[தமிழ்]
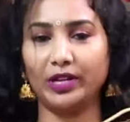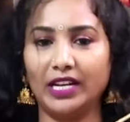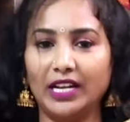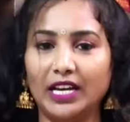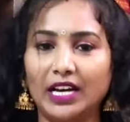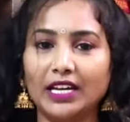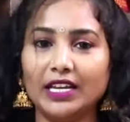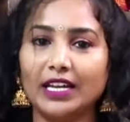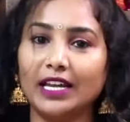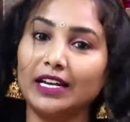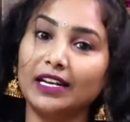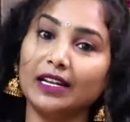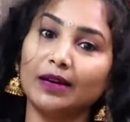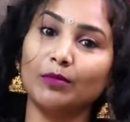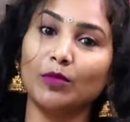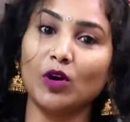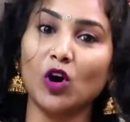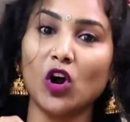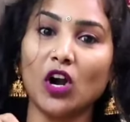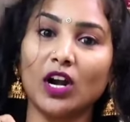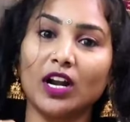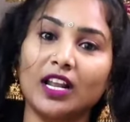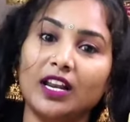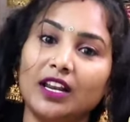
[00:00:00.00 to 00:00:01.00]
அப்படின்னா என்ன
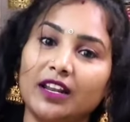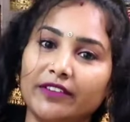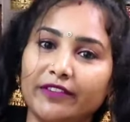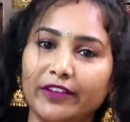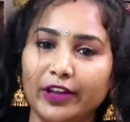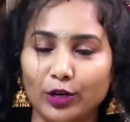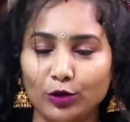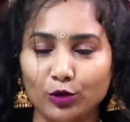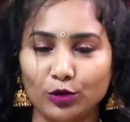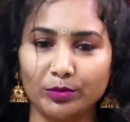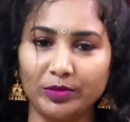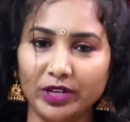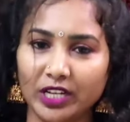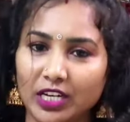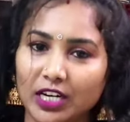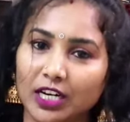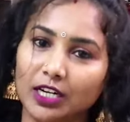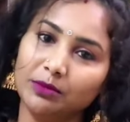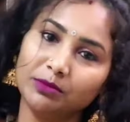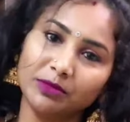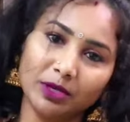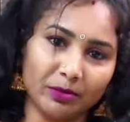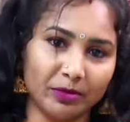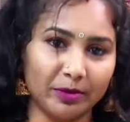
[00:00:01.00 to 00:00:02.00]
மாடல்ல வேணும்
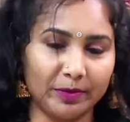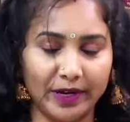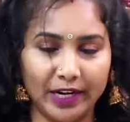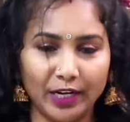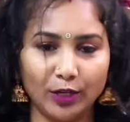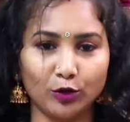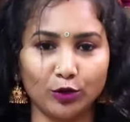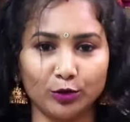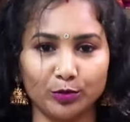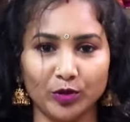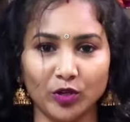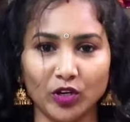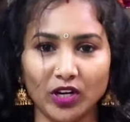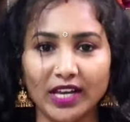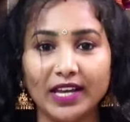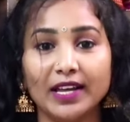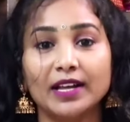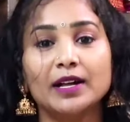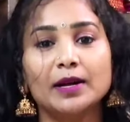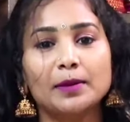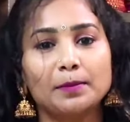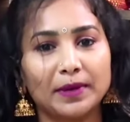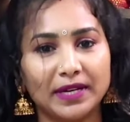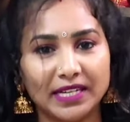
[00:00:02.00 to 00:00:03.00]
அப்படின்னாலும் நம்ம பண்ணி கொடுப்போங்க
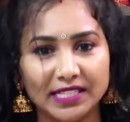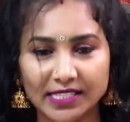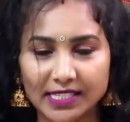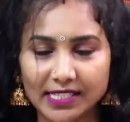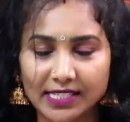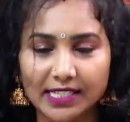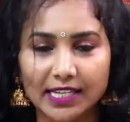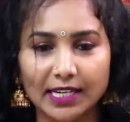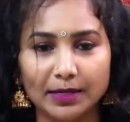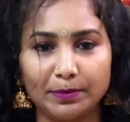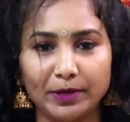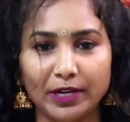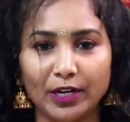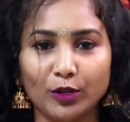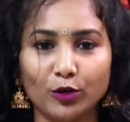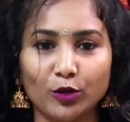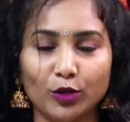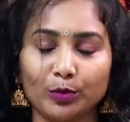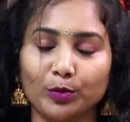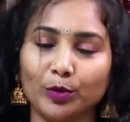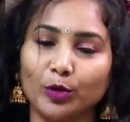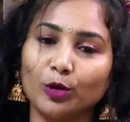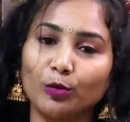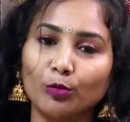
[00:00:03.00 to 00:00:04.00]
பிரின்சஸ் கட் பண்ணி
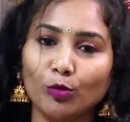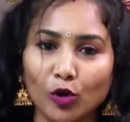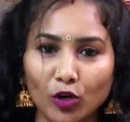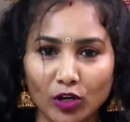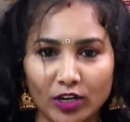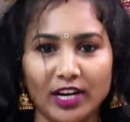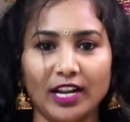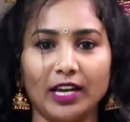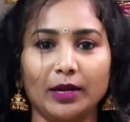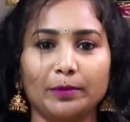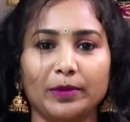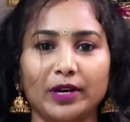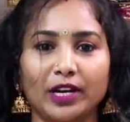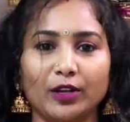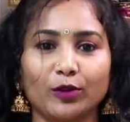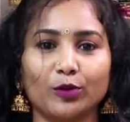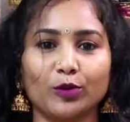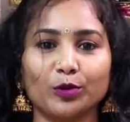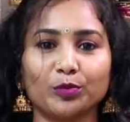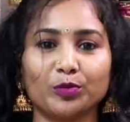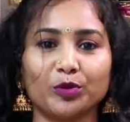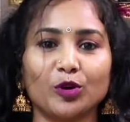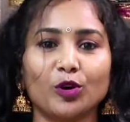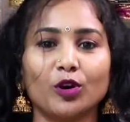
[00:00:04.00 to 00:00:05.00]
கொடுப்போம் போட் நெக் பண்ணி
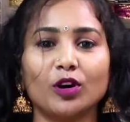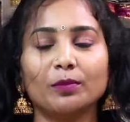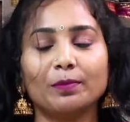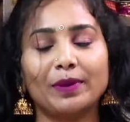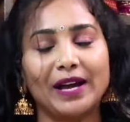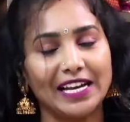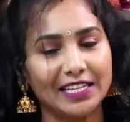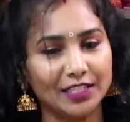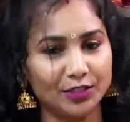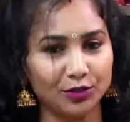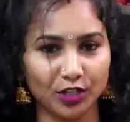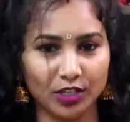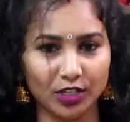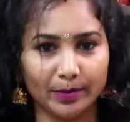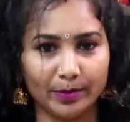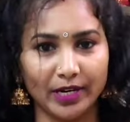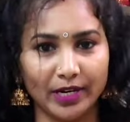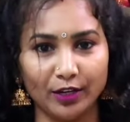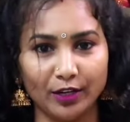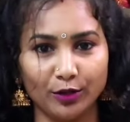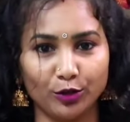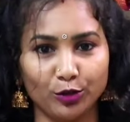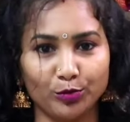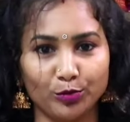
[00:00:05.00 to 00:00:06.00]
கொடுப்போம் பேட்ச் ஒர்க்
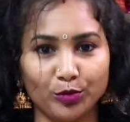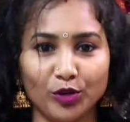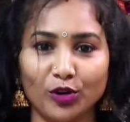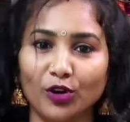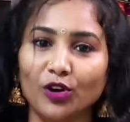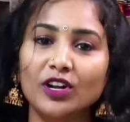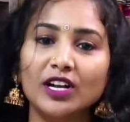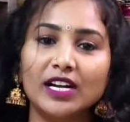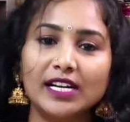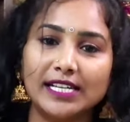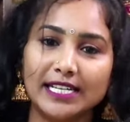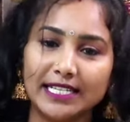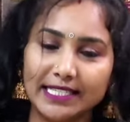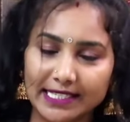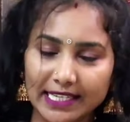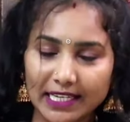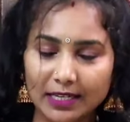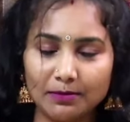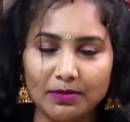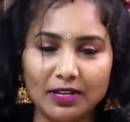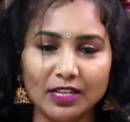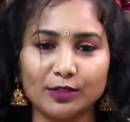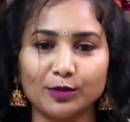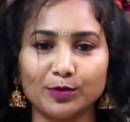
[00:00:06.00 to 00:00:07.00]
பண்ணி கொடுப்போம்
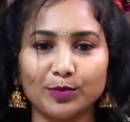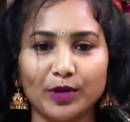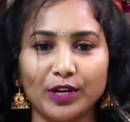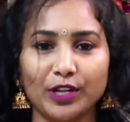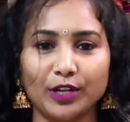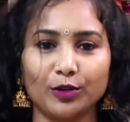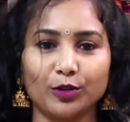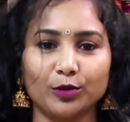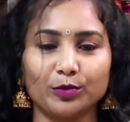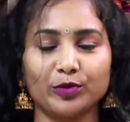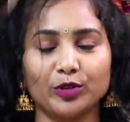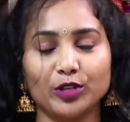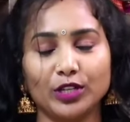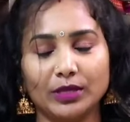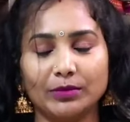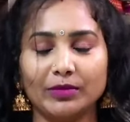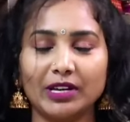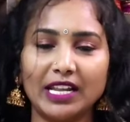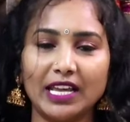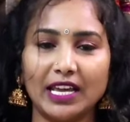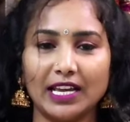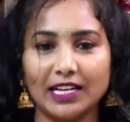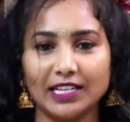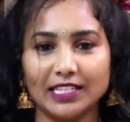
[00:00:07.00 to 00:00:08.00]
டிசைன் பிளவுஸ் பண்ணி கொடுப்போம் இந்த
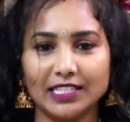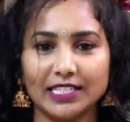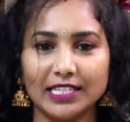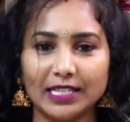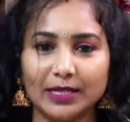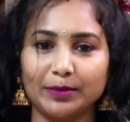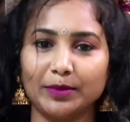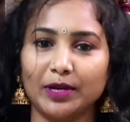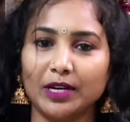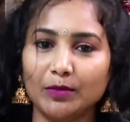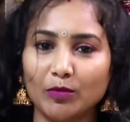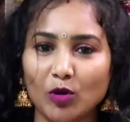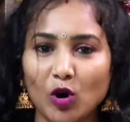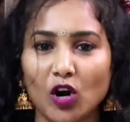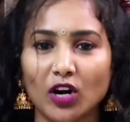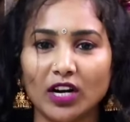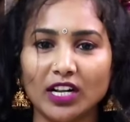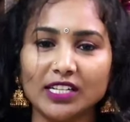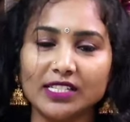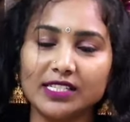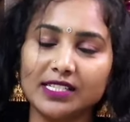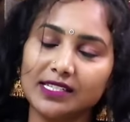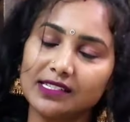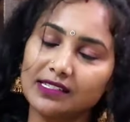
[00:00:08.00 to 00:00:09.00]
மாதிரி எக்கச்சக்கமான
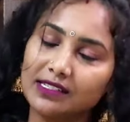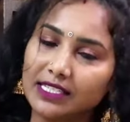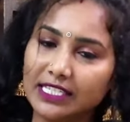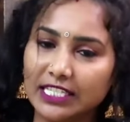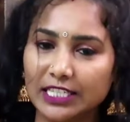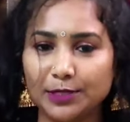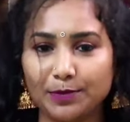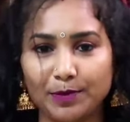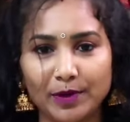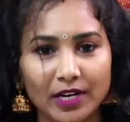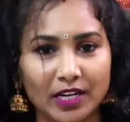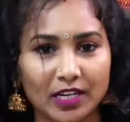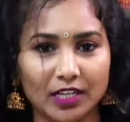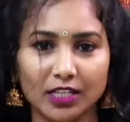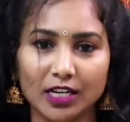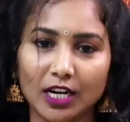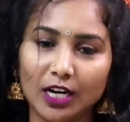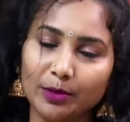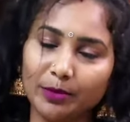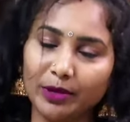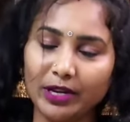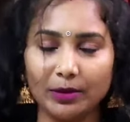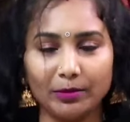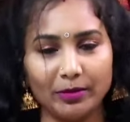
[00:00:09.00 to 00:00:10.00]
மாடல்ஸ் ஸ்டிச்
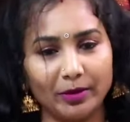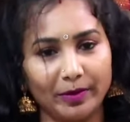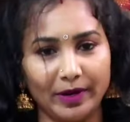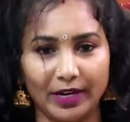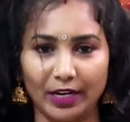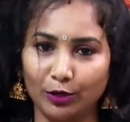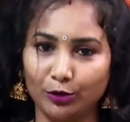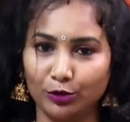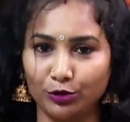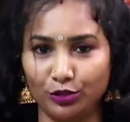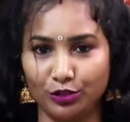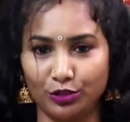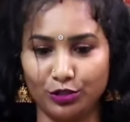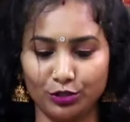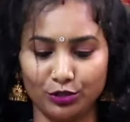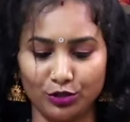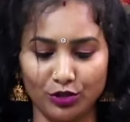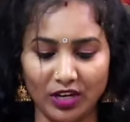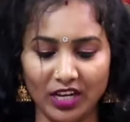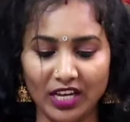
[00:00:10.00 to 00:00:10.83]
பண்றதுனாலுமே நம்ம பண்ணி கொடுத்துட்டு